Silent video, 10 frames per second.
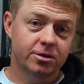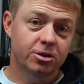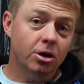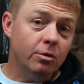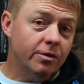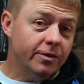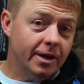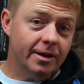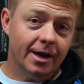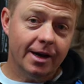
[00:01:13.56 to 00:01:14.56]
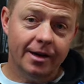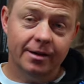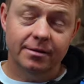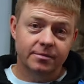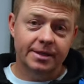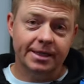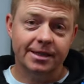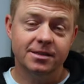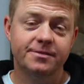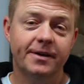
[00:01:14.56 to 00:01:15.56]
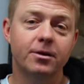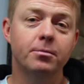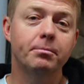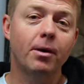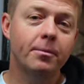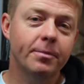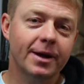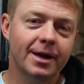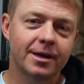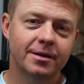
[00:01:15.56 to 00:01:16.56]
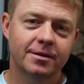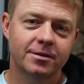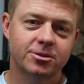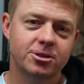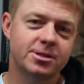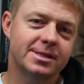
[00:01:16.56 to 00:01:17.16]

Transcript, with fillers: Do łowienia na tak zwaną bombkę, czyli